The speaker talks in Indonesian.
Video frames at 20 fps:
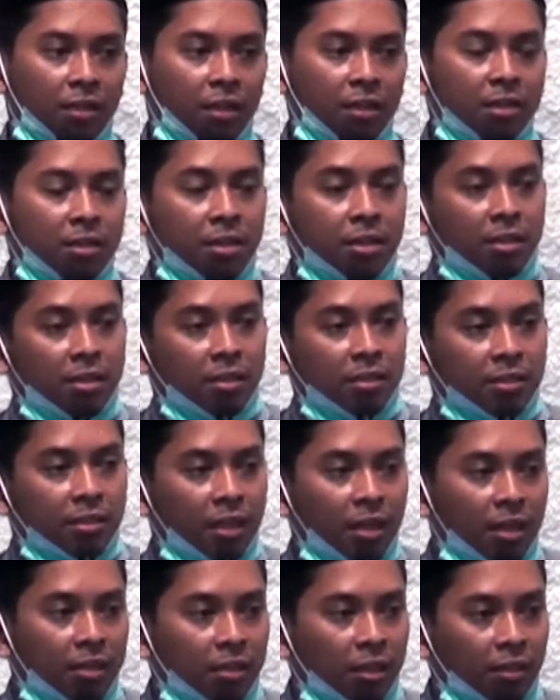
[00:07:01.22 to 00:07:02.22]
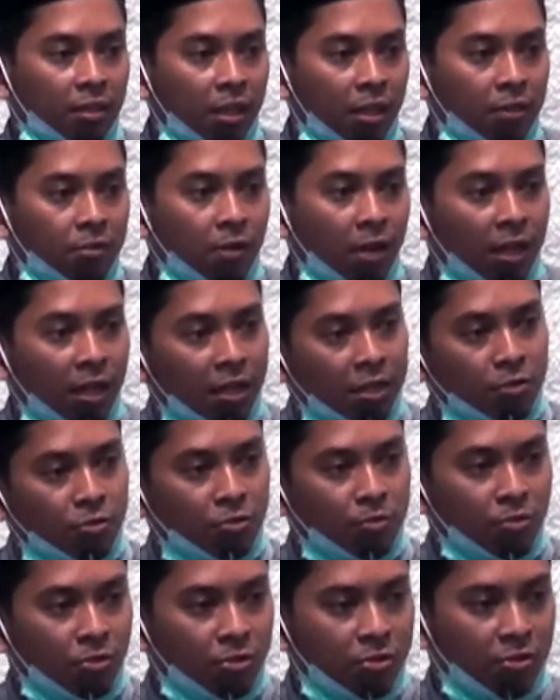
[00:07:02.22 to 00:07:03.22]
Allah? Salatallahu
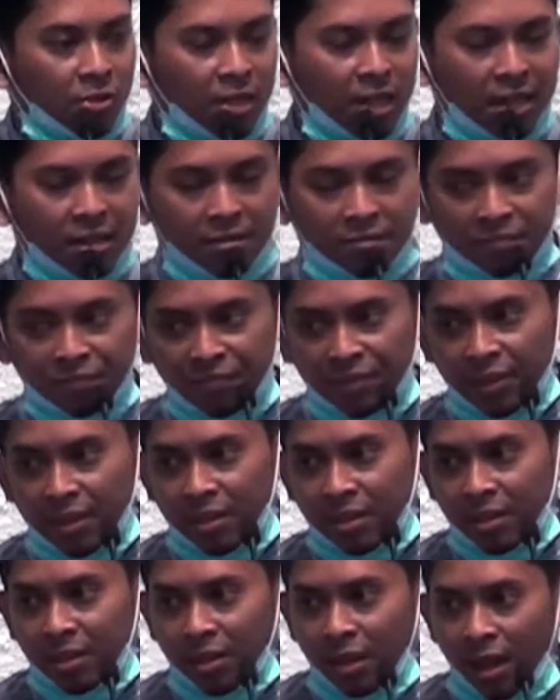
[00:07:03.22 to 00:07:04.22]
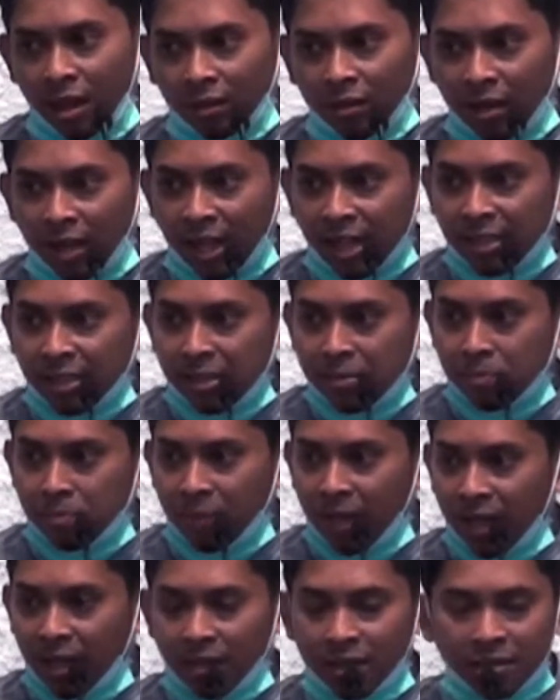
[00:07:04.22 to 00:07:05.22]
alaikum dhullan. Allah akan
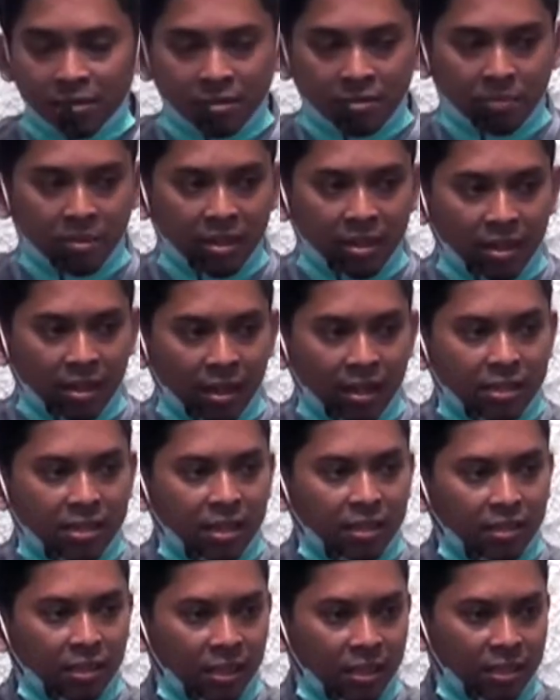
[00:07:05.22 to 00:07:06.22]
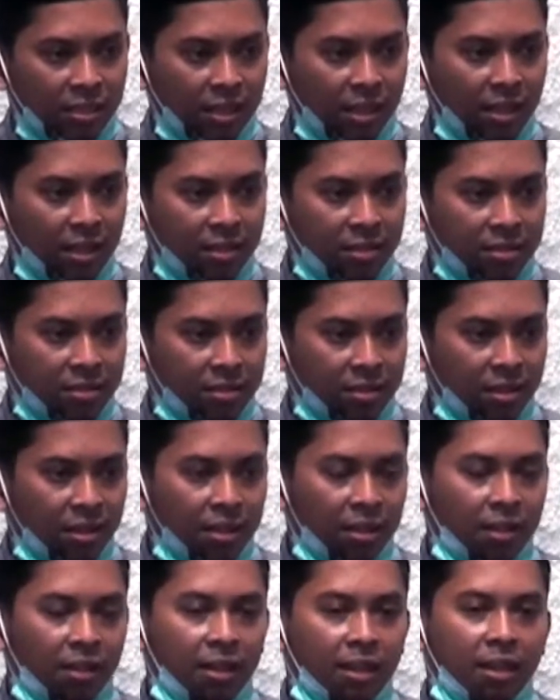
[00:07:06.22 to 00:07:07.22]
timpakan kepada kalian kehinaan
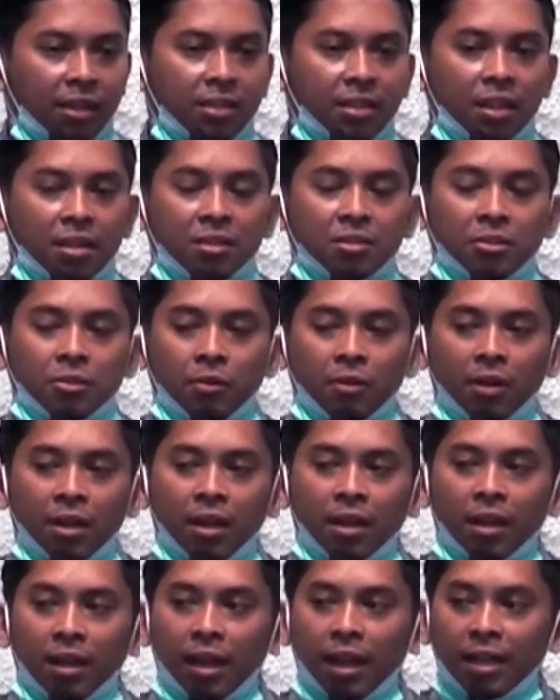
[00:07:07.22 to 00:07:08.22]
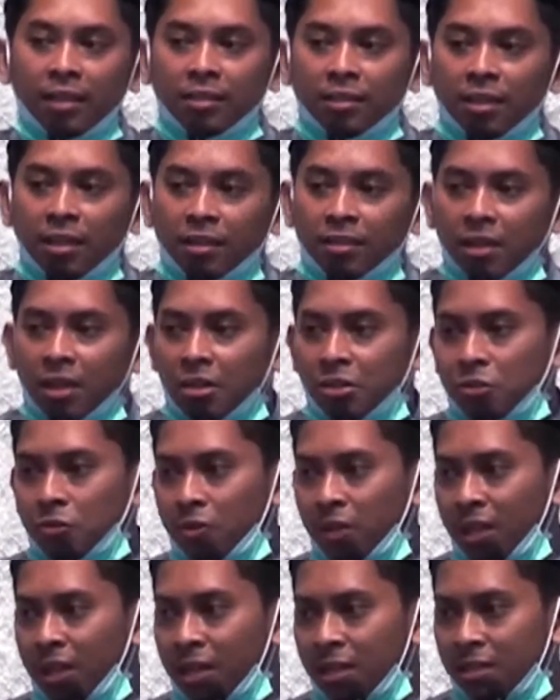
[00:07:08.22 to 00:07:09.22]
la yanzioha hatta
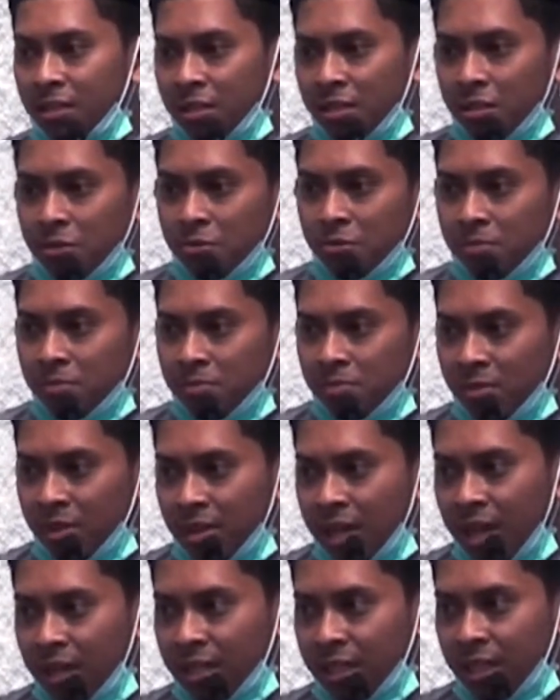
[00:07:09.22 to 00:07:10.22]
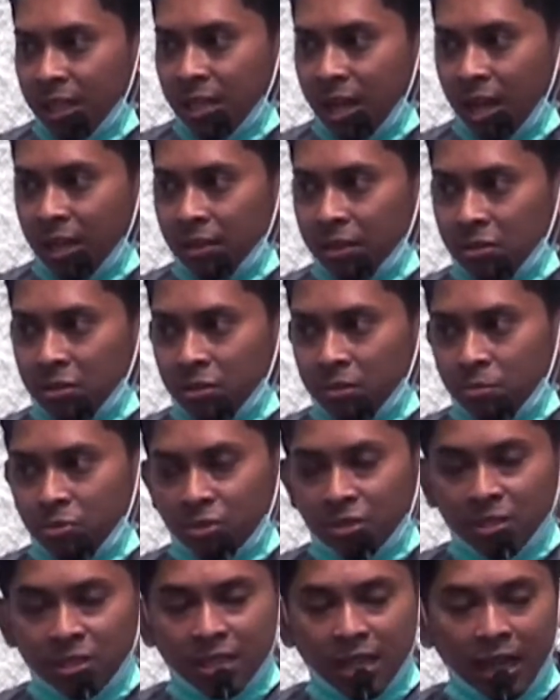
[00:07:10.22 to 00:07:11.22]
tarju ila dinikum dan kehinaan
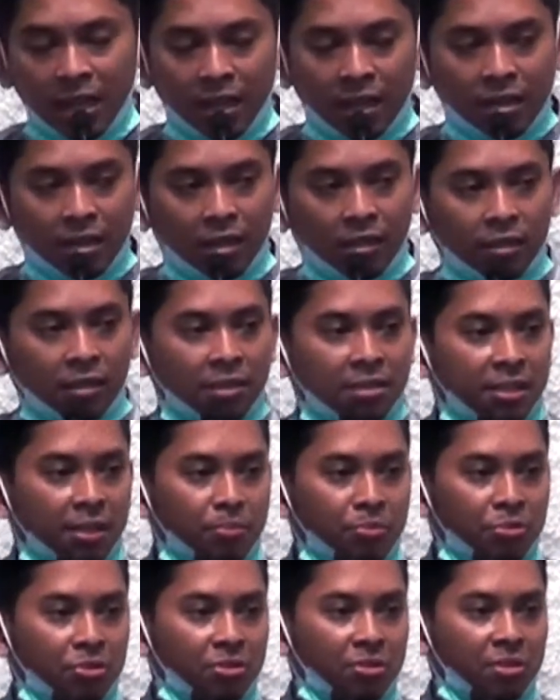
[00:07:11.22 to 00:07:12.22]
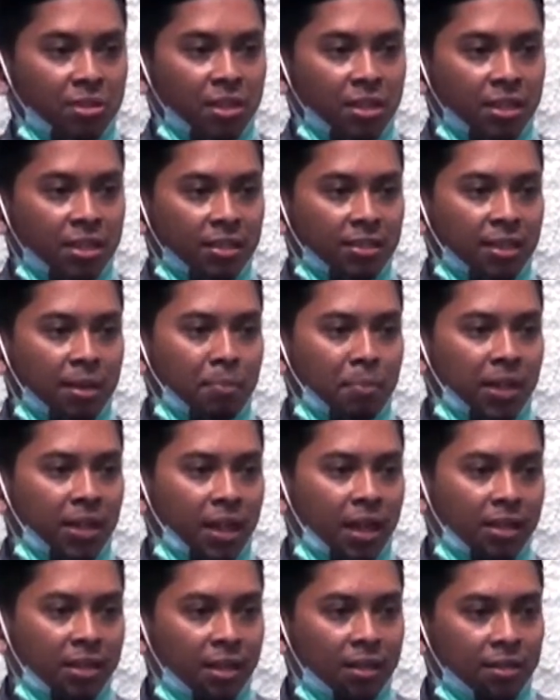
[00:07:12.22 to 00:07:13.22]
tersebut tidak akan Allah cabut sampai
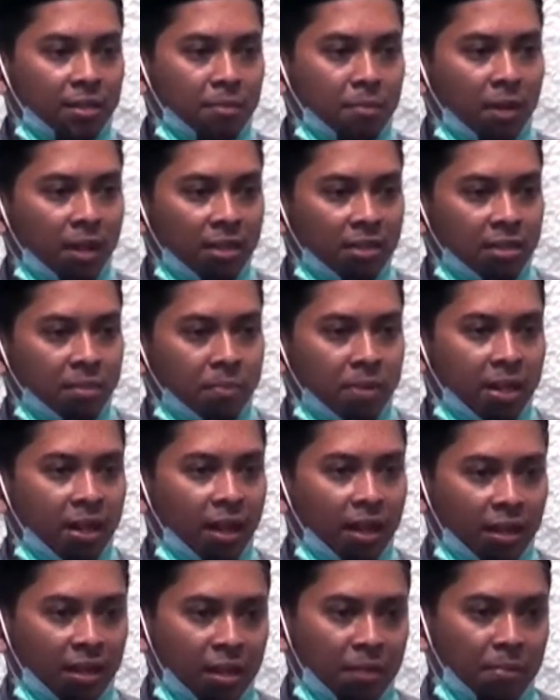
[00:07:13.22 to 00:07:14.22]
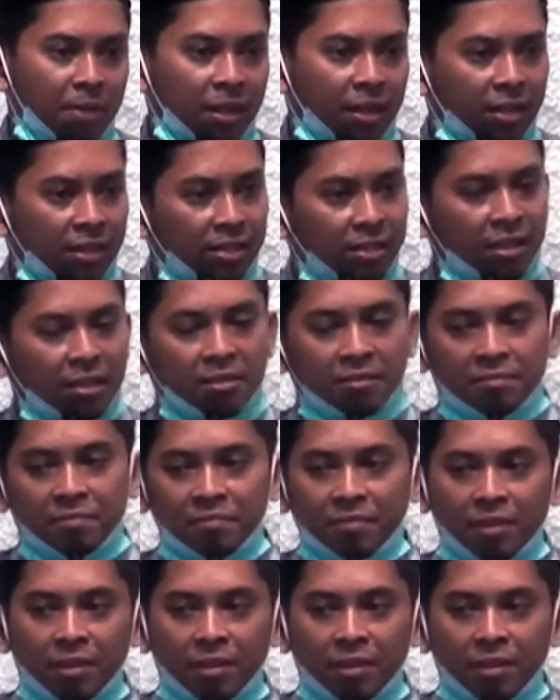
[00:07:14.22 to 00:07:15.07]
kalian kembali kepada agama kalian.